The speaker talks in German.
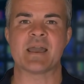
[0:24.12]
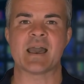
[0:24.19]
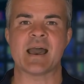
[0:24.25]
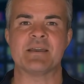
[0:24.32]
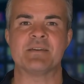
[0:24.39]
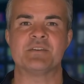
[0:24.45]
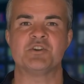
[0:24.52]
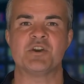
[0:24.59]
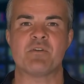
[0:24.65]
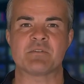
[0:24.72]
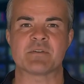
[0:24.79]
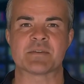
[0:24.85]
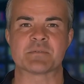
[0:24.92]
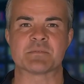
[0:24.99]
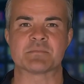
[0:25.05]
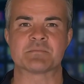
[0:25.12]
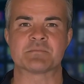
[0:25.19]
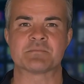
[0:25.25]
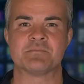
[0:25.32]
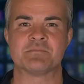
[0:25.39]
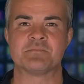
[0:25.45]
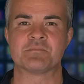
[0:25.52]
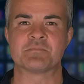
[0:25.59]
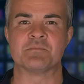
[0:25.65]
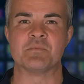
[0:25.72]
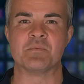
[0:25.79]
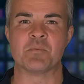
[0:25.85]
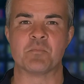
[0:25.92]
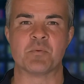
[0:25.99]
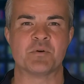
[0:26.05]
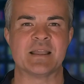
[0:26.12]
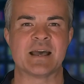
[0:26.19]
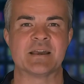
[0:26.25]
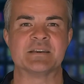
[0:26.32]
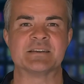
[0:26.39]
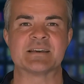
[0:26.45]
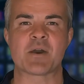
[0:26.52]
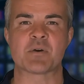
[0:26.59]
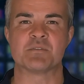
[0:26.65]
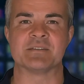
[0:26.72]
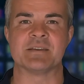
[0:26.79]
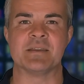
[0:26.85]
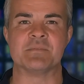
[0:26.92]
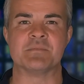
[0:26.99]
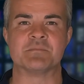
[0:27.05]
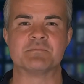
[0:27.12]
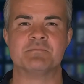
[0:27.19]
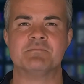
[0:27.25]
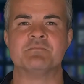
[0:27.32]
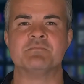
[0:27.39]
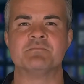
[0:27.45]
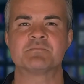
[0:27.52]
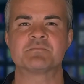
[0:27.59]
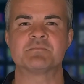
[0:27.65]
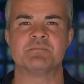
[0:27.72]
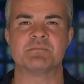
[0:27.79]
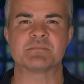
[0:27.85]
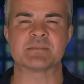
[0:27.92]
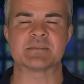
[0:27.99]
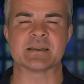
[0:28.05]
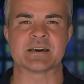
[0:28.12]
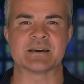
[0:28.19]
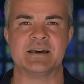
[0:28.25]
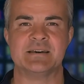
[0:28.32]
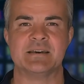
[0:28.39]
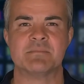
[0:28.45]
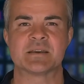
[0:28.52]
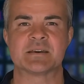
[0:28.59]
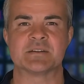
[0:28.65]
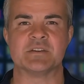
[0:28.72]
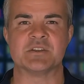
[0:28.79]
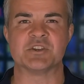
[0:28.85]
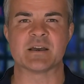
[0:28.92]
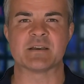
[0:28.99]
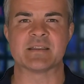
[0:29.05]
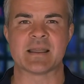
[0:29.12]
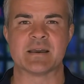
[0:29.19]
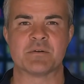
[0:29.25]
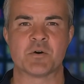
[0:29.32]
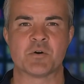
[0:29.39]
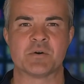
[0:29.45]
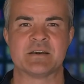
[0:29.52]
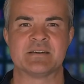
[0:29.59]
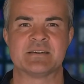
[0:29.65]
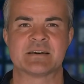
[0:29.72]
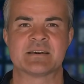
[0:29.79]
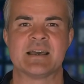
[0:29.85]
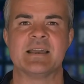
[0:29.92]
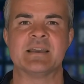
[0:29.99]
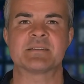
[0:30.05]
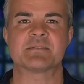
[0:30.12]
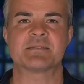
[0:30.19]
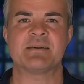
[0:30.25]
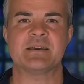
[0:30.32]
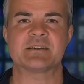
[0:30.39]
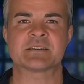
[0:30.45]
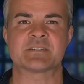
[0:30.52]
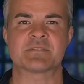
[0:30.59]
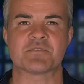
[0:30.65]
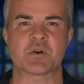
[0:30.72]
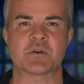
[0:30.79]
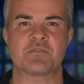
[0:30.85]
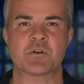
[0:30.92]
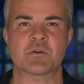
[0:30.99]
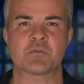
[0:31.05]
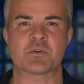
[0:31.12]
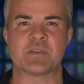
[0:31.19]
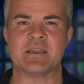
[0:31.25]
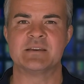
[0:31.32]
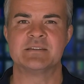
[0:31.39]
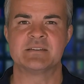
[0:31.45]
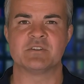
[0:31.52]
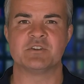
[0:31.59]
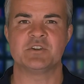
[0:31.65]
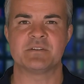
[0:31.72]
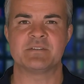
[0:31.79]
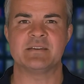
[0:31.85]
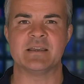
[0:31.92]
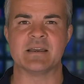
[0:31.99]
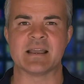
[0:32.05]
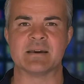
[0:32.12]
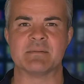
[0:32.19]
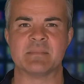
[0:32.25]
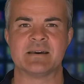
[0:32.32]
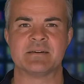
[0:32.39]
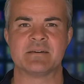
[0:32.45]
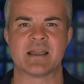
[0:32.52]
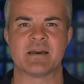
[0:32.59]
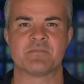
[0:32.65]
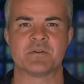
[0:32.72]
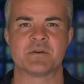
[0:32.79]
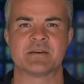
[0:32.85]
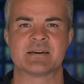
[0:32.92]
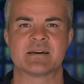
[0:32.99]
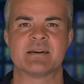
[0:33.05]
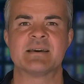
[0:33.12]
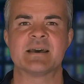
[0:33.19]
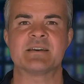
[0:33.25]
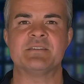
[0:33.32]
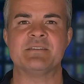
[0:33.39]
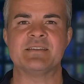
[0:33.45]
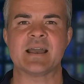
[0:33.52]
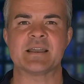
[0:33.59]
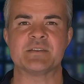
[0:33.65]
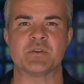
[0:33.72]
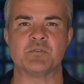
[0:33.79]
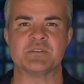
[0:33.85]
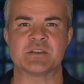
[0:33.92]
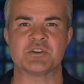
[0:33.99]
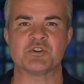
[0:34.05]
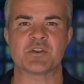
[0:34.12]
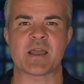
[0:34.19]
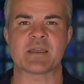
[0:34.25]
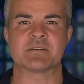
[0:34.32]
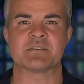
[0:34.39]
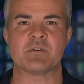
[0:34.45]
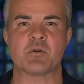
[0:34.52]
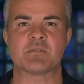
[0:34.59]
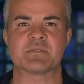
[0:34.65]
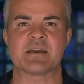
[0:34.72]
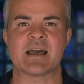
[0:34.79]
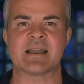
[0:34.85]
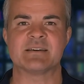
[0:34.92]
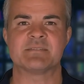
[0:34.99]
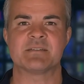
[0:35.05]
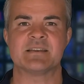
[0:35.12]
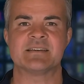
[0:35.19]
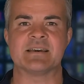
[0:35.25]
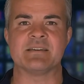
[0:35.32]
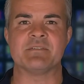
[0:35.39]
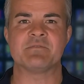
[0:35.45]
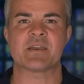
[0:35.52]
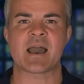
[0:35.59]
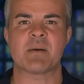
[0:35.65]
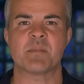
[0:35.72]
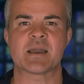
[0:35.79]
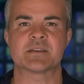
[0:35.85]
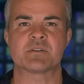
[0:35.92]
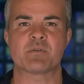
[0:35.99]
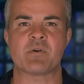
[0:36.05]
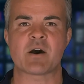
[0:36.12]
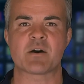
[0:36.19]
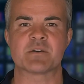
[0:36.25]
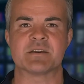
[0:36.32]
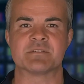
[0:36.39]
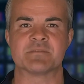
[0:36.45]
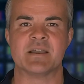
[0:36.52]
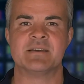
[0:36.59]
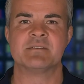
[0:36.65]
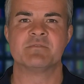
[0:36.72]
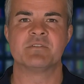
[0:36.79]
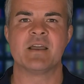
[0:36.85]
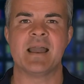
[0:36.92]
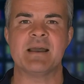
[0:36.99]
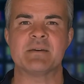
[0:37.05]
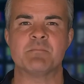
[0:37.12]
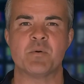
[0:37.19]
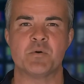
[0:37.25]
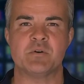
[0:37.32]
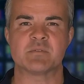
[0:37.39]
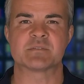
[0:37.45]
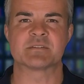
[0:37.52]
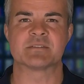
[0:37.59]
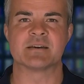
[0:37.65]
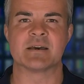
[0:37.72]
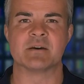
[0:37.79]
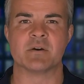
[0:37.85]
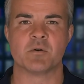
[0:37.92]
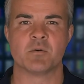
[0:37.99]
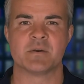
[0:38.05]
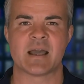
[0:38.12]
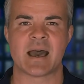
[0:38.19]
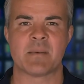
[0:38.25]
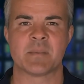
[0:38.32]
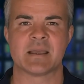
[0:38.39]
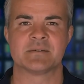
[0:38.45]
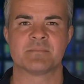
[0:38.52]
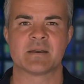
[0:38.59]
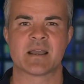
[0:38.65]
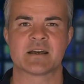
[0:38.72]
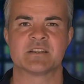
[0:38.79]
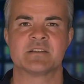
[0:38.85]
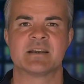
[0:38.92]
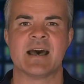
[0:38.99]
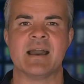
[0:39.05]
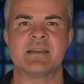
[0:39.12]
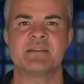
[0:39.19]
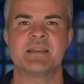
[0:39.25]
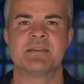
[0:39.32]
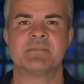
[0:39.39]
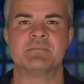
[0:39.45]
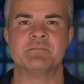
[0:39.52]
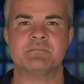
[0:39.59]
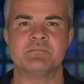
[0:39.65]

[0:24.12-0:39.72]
Eigenschaften. Modernes Aussehen. Dieser Gaming-Tisch hat ein cooles Design, das ist voll von modernistischen Stilelementen erfüllt, das zeitlose Schwarz und die exquisite Verarbeitung macht es fast für alle Wohnungsszene oder Arbeitsbereiche geeignet.